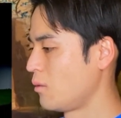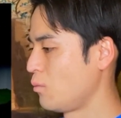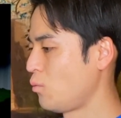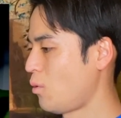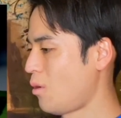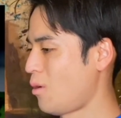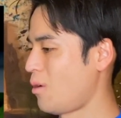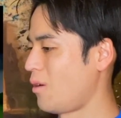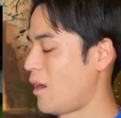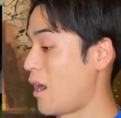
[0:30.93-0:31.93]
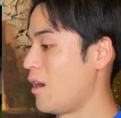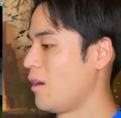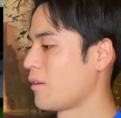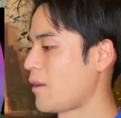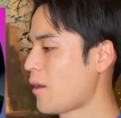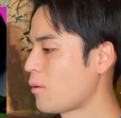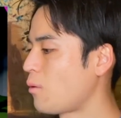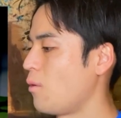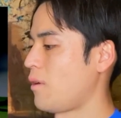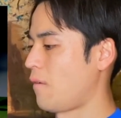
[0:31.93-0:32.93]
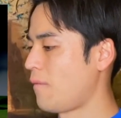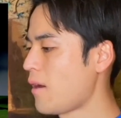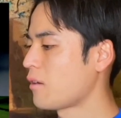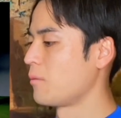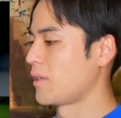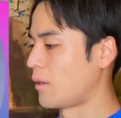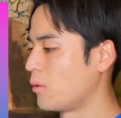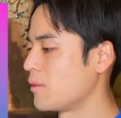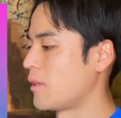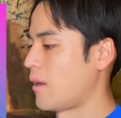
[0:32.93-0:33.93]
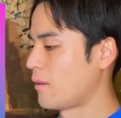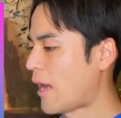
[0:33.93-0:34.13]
うおー、あ、結構なんかファンクみたいなノリですね。